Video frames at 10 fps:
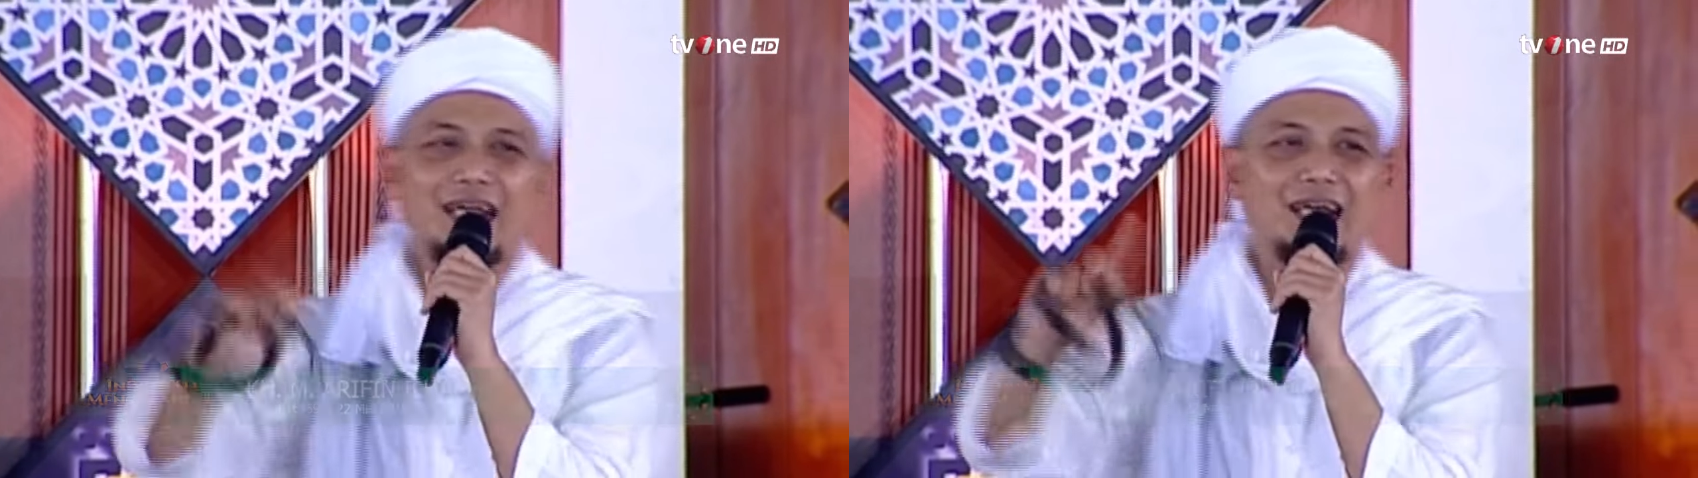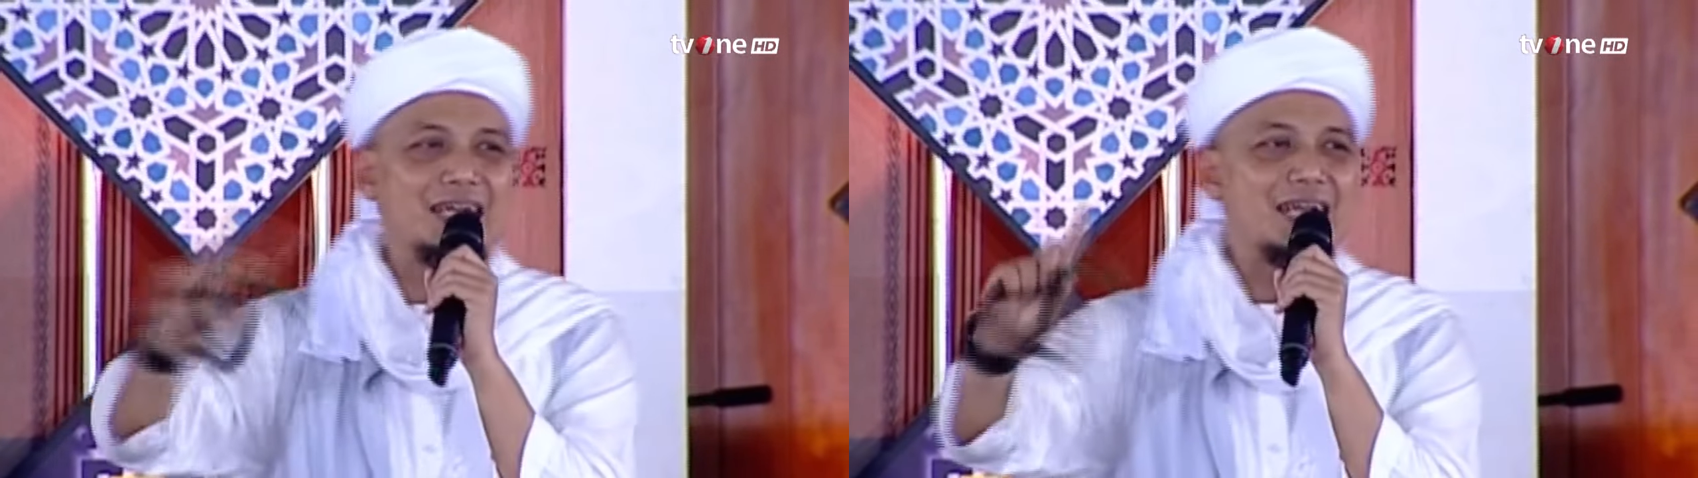
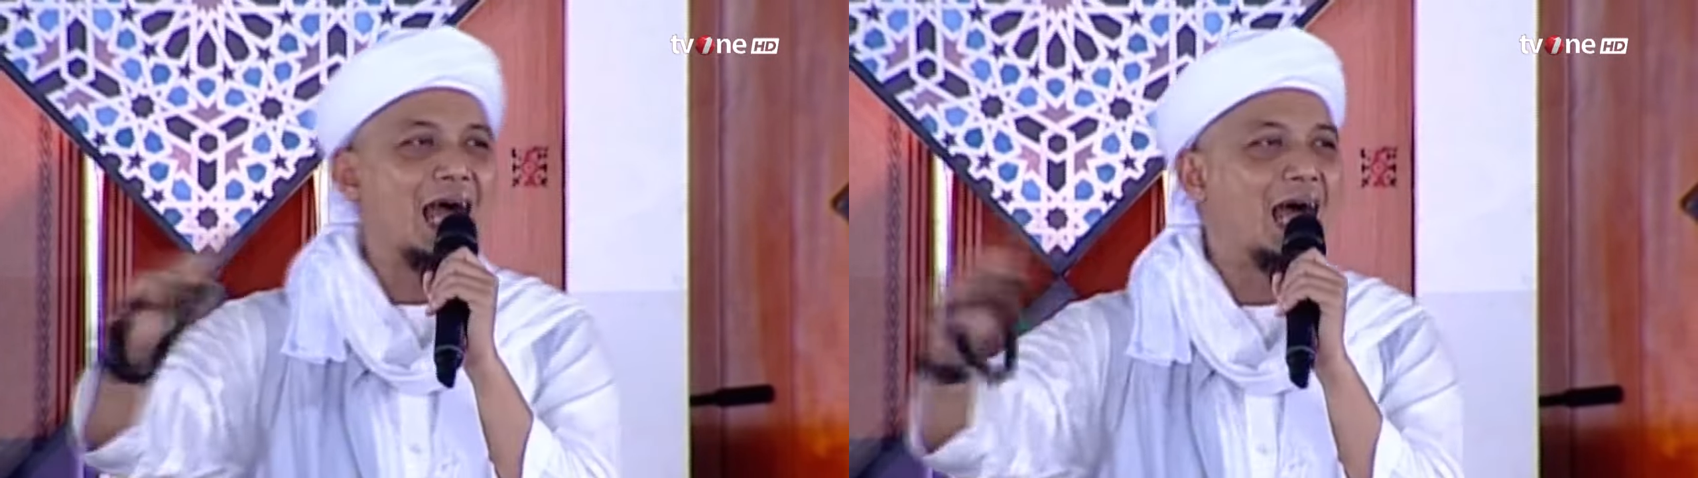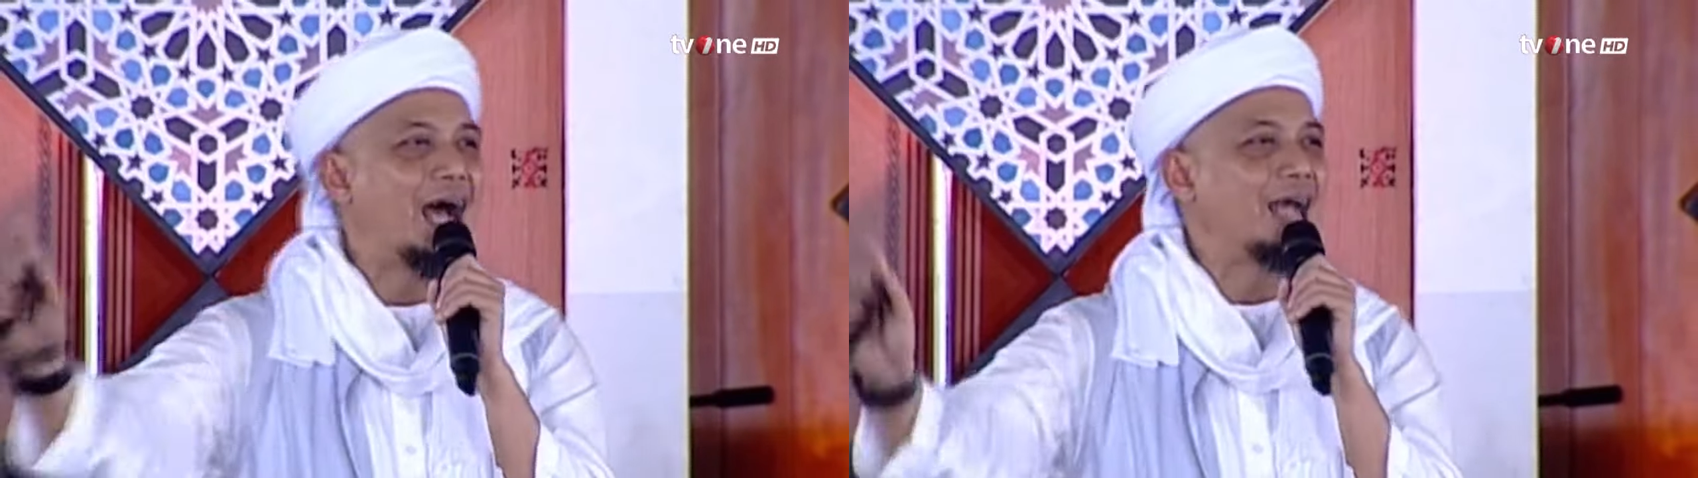yang
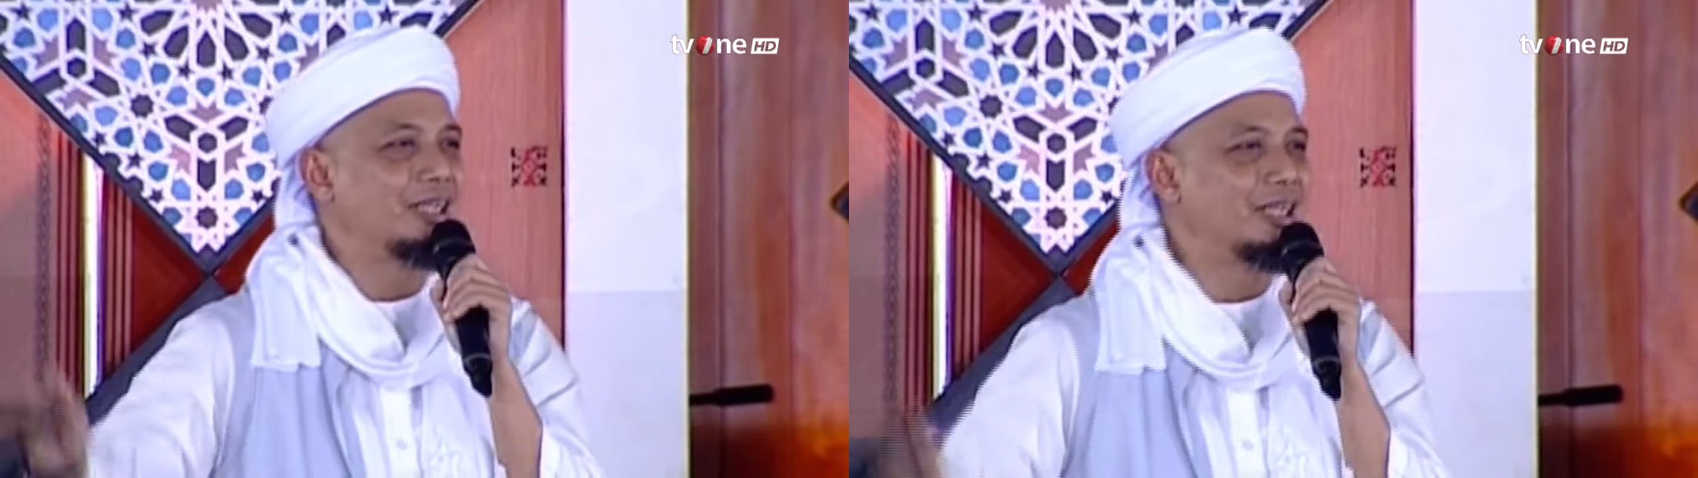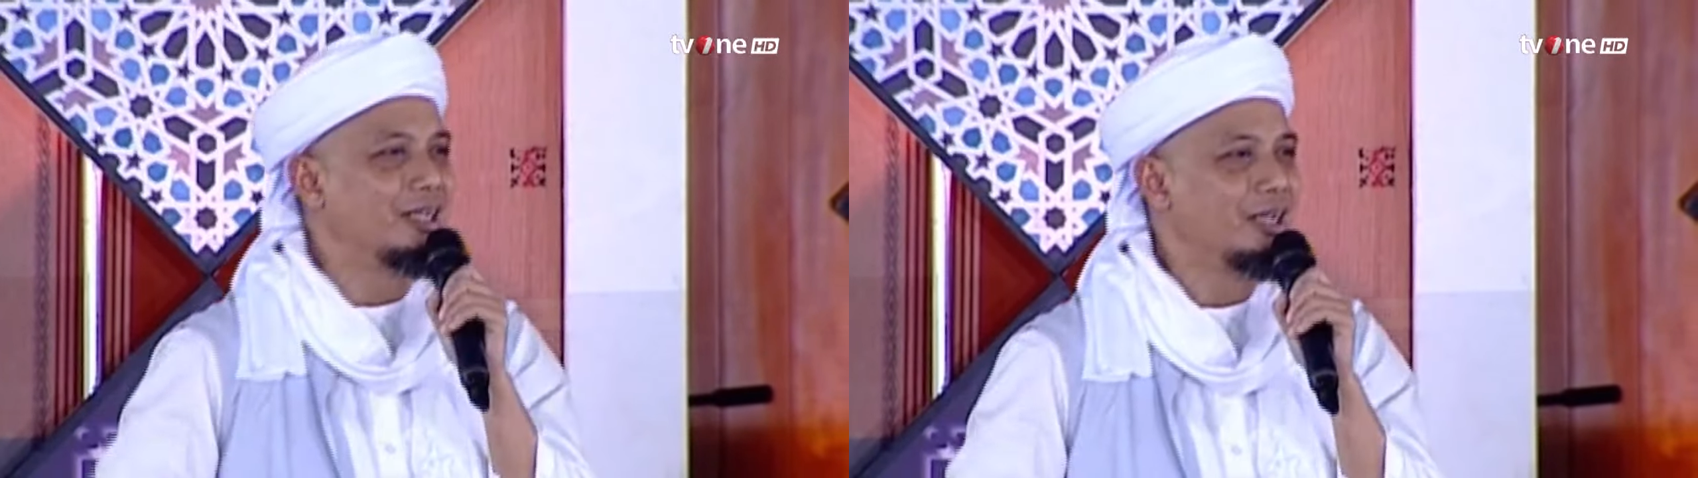rendah
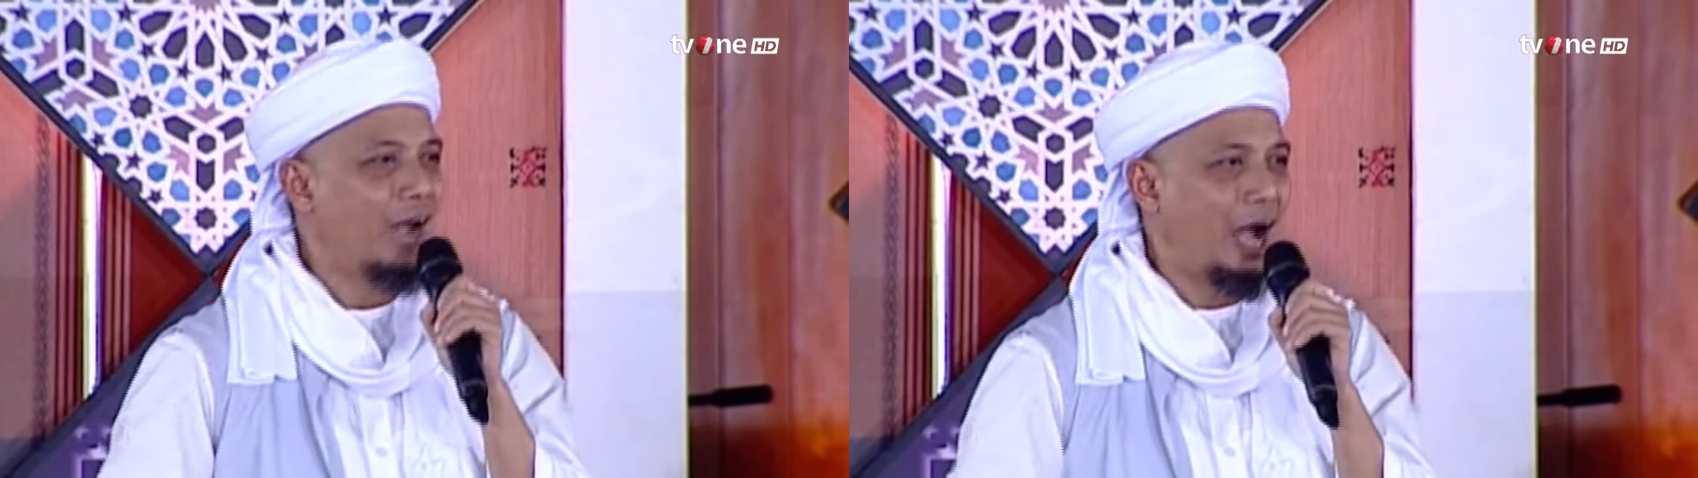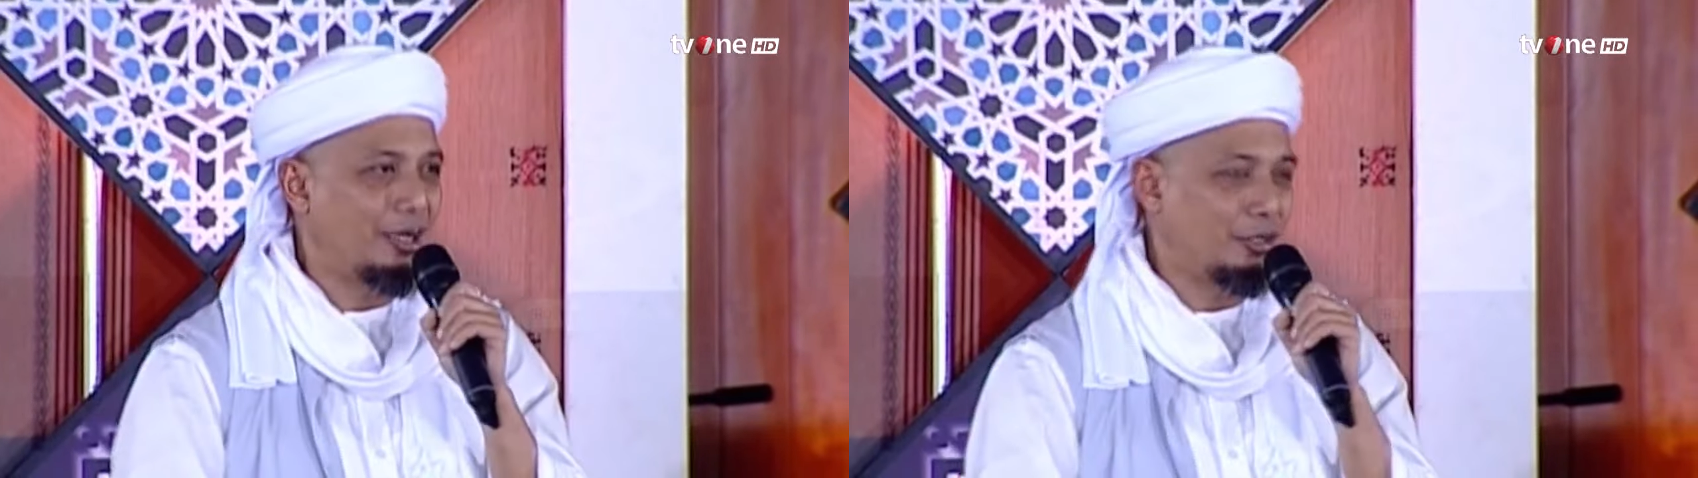hati,
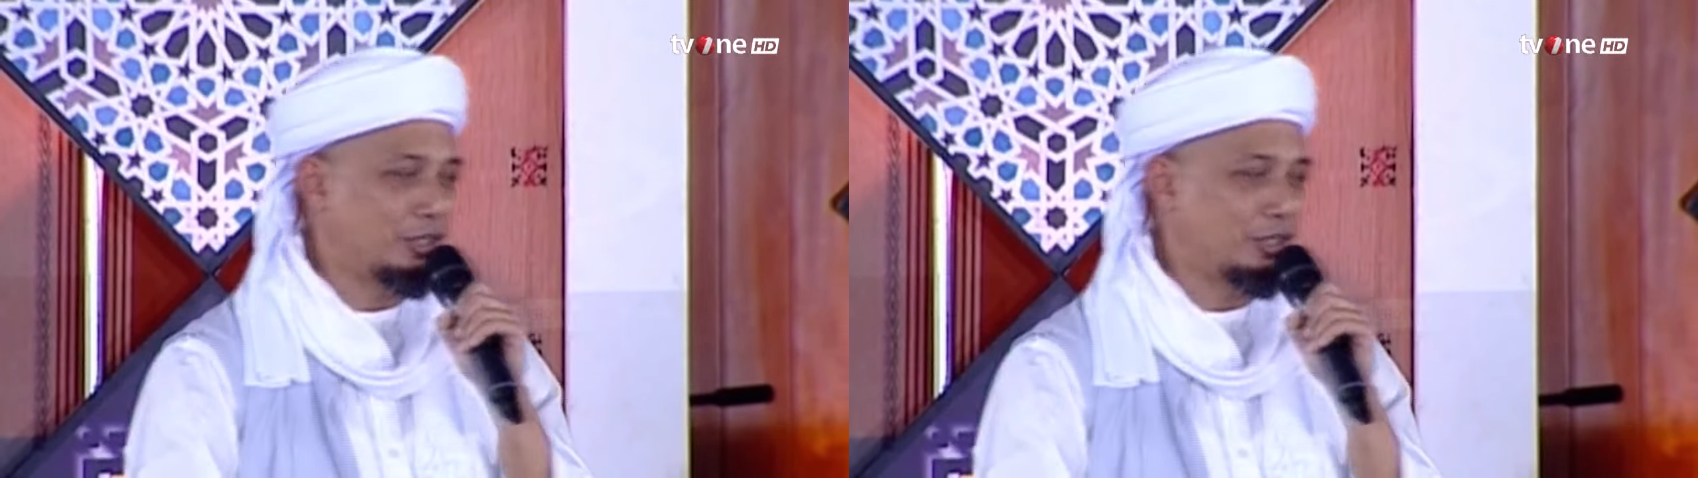al